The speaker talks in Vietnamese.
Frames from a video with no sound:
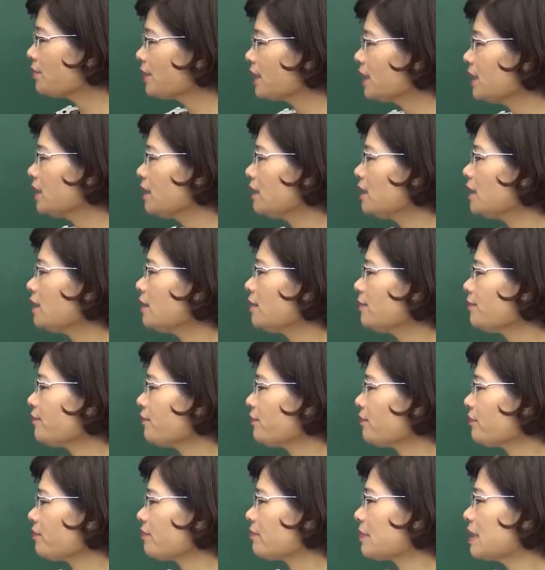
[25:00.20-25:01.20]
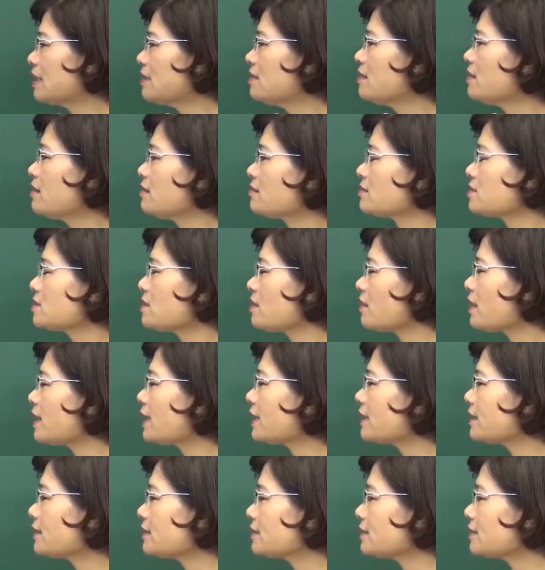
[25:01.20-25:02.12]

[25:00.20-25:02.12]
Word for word: ý nhường cho các